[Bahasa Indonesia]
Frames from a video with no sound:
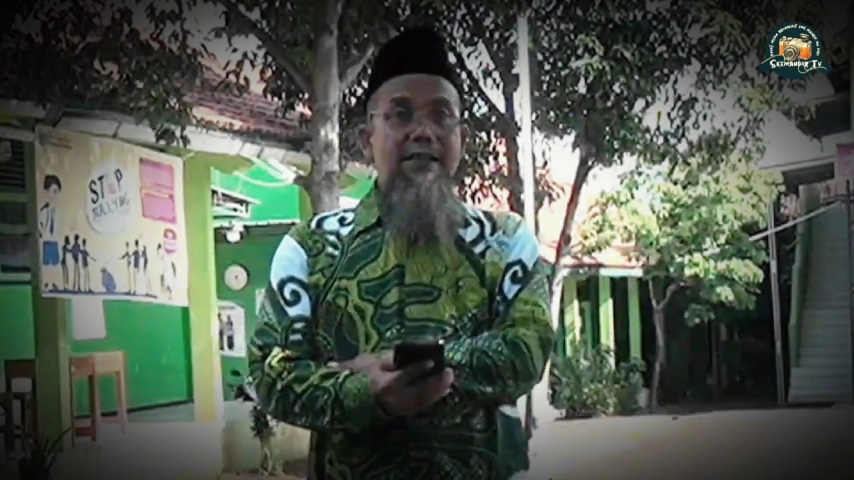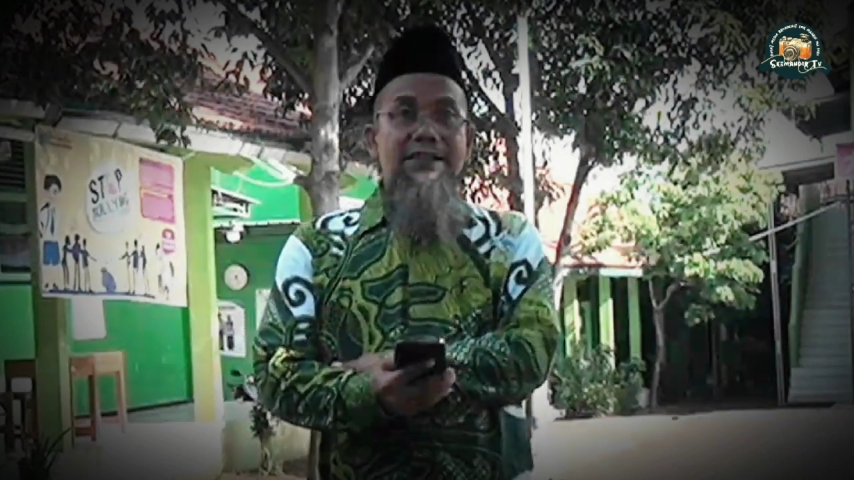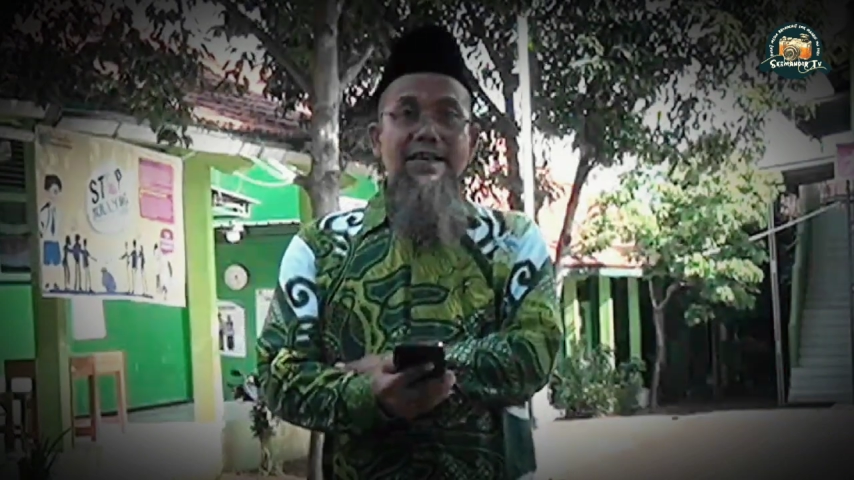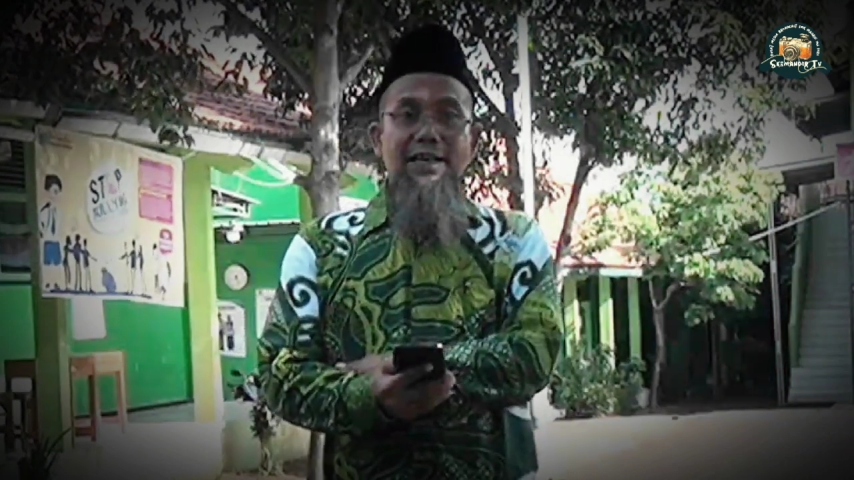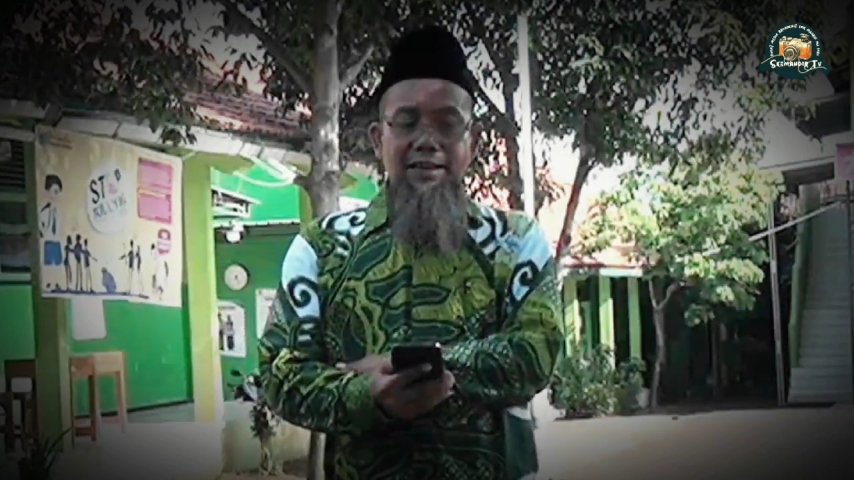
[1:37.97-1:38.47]

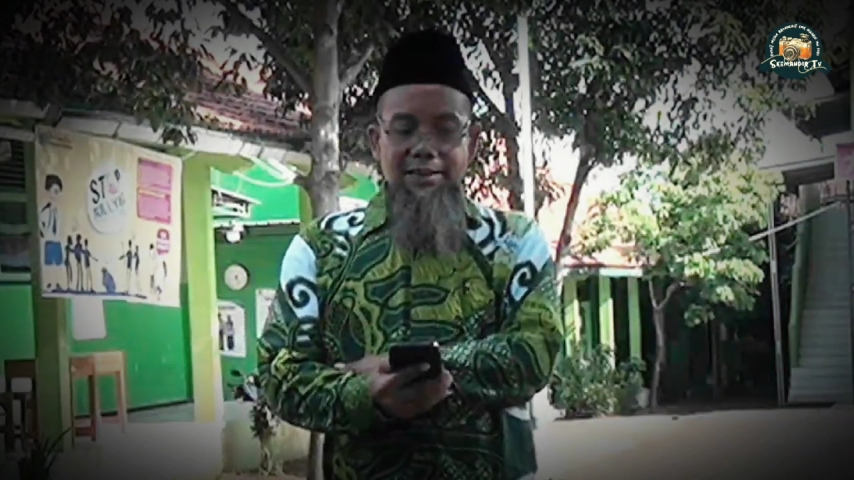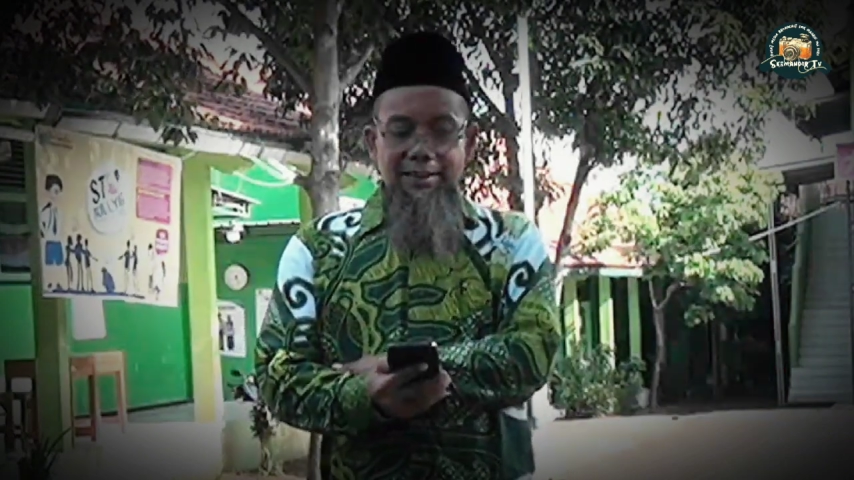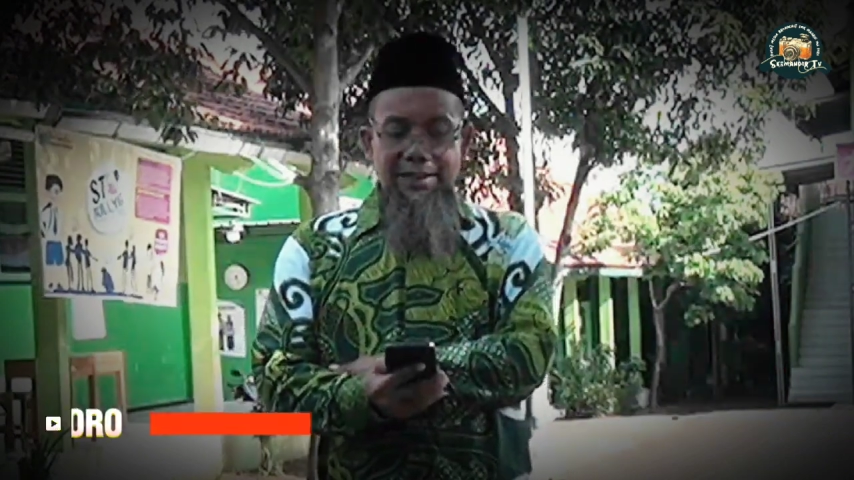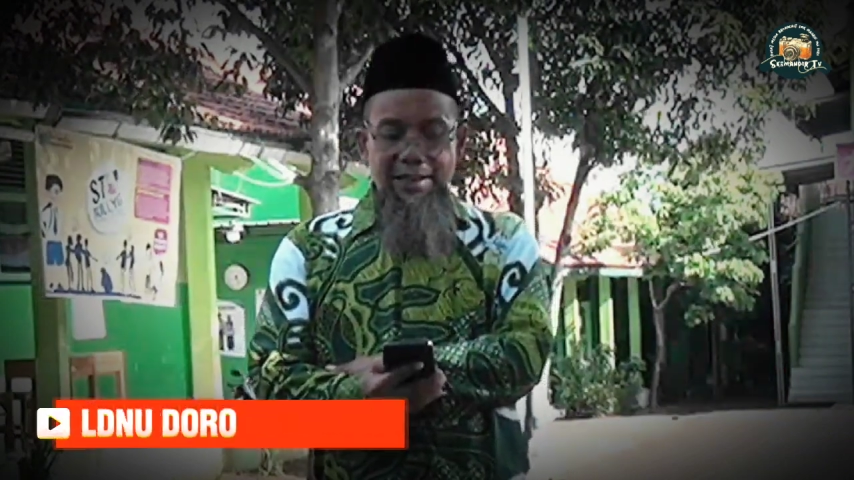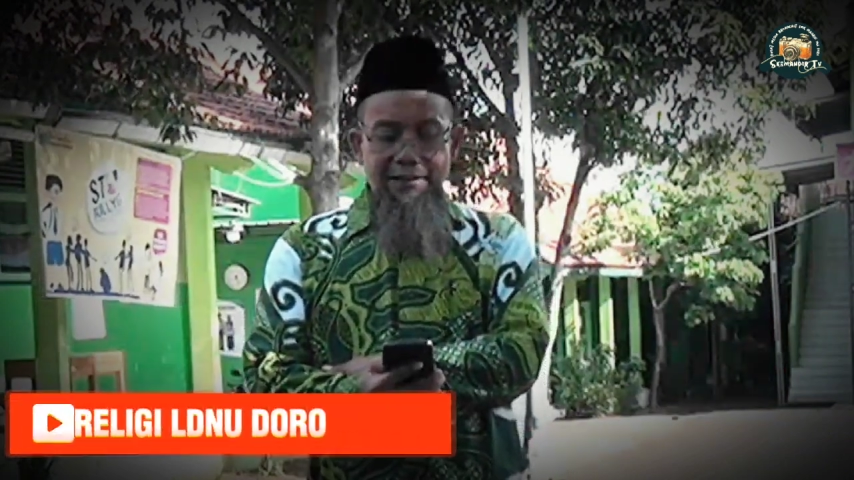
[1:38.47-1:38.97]
Yang
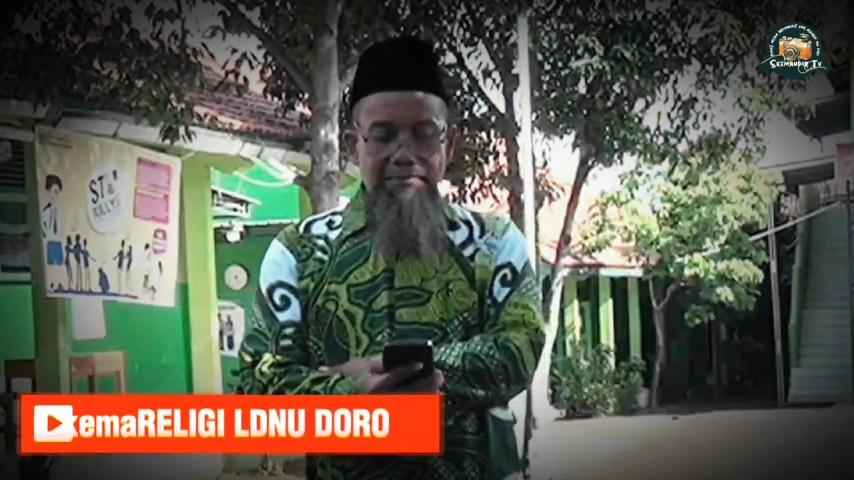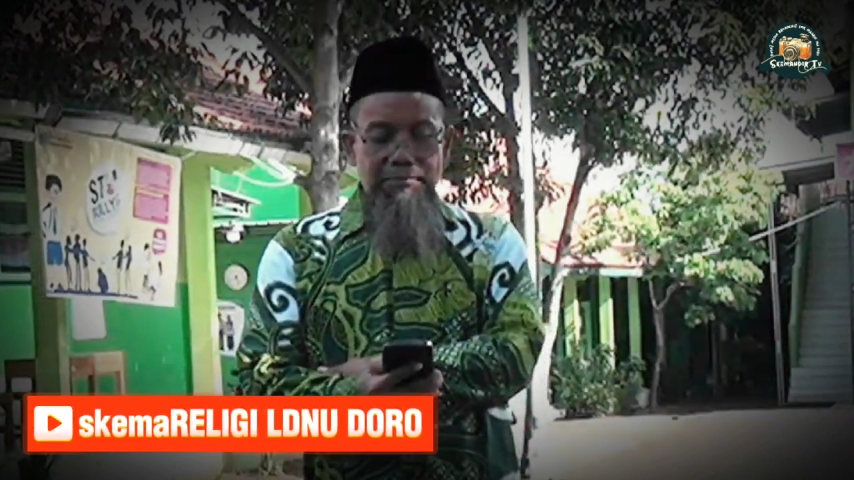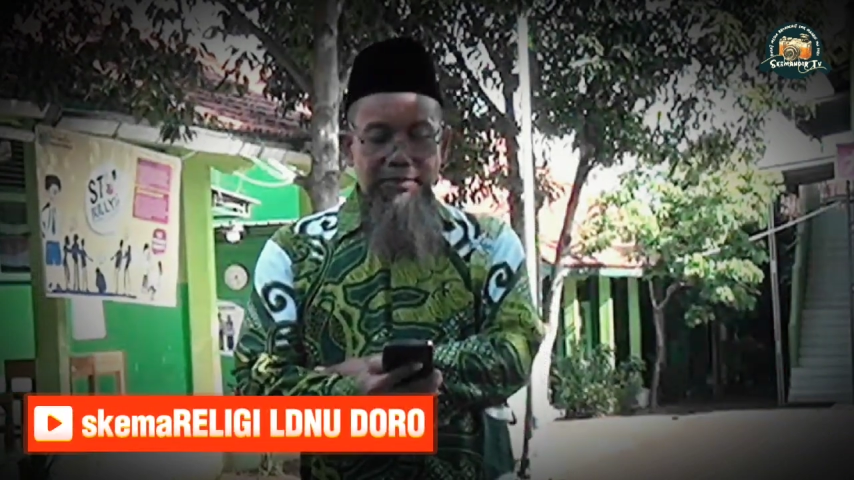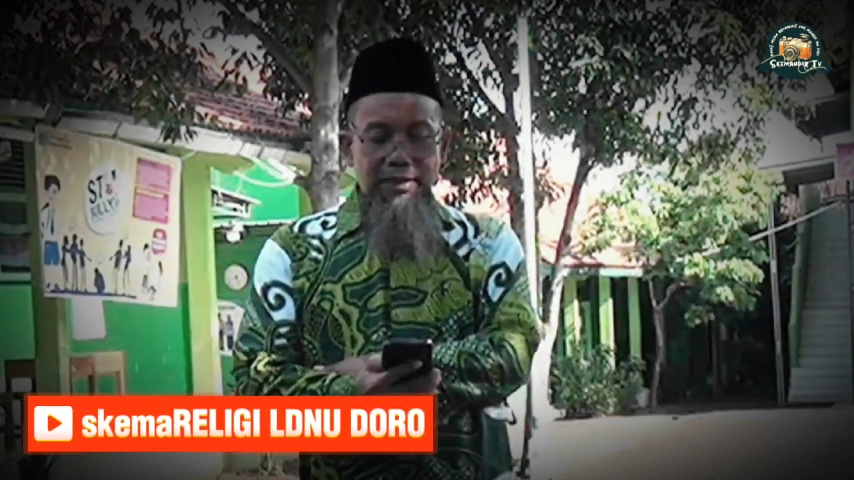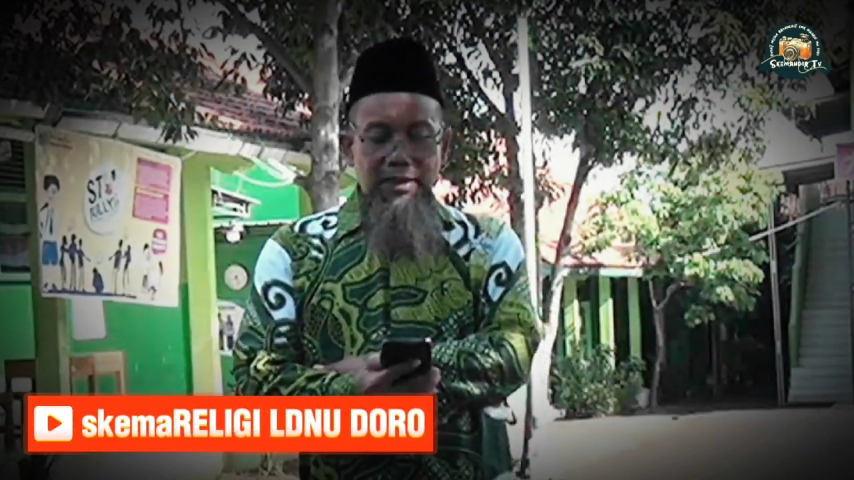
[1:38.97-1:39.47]
artinya
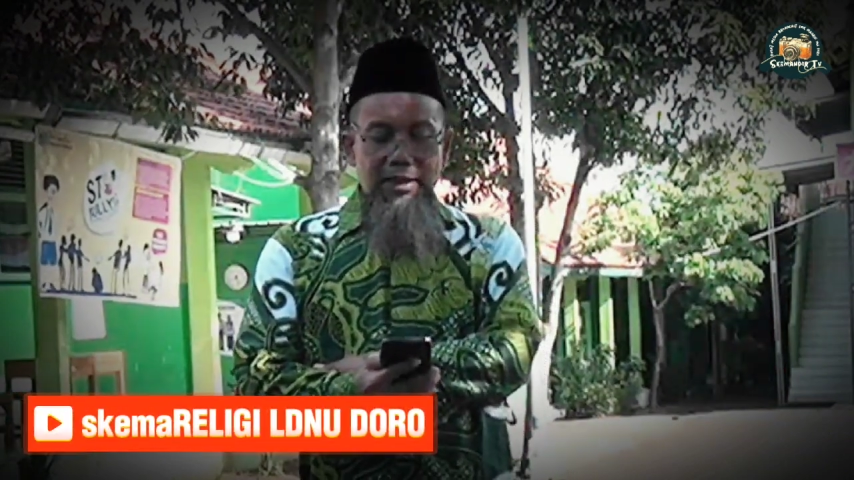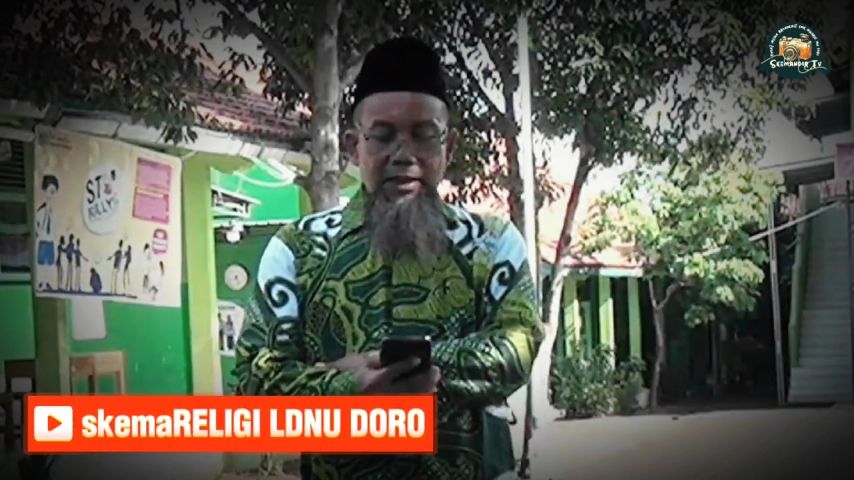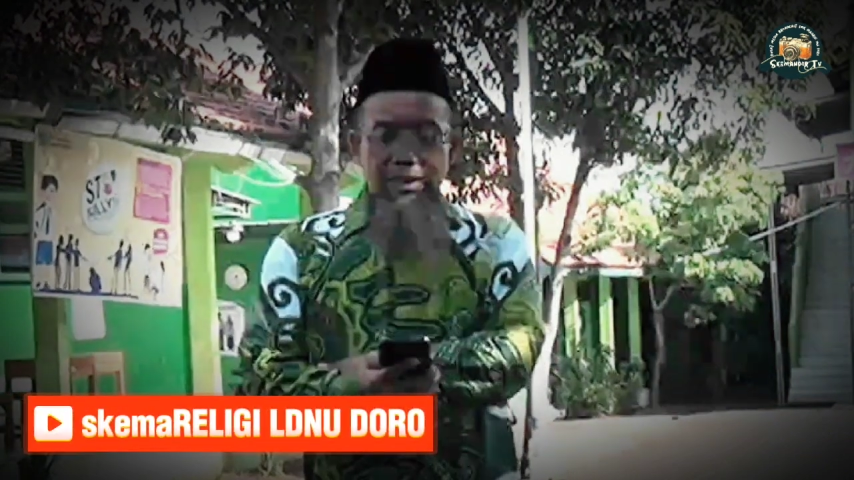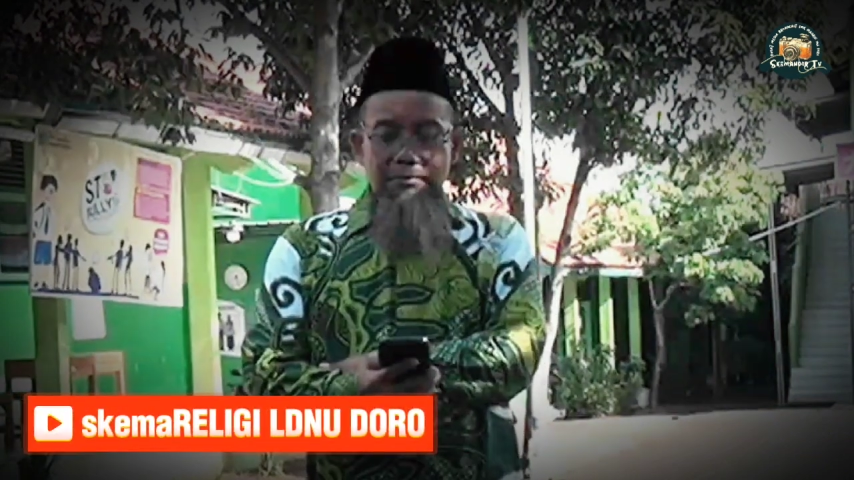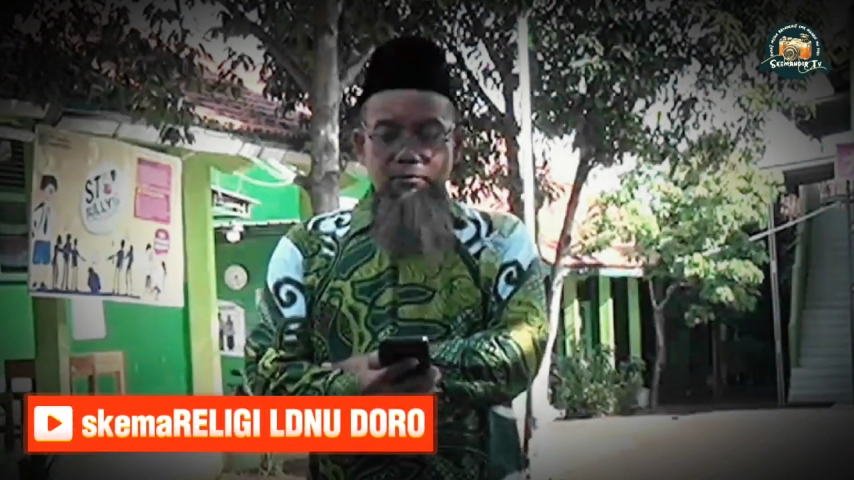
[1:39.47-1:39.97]

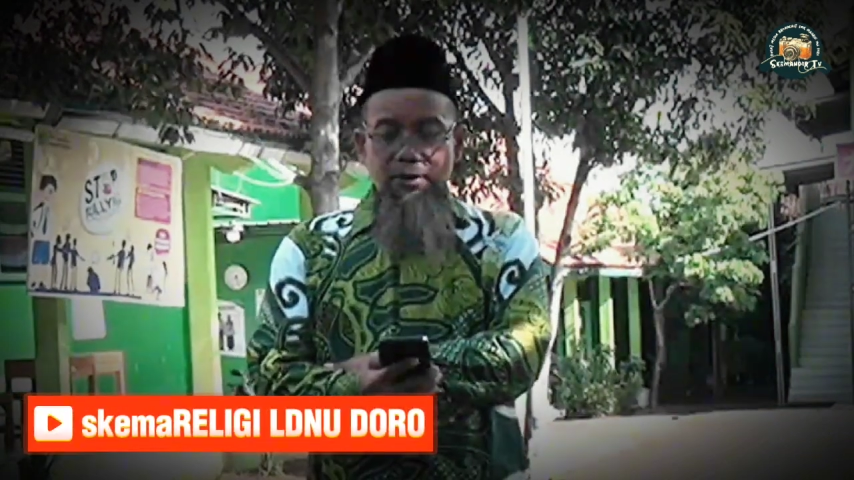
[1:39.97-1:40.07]
Nabi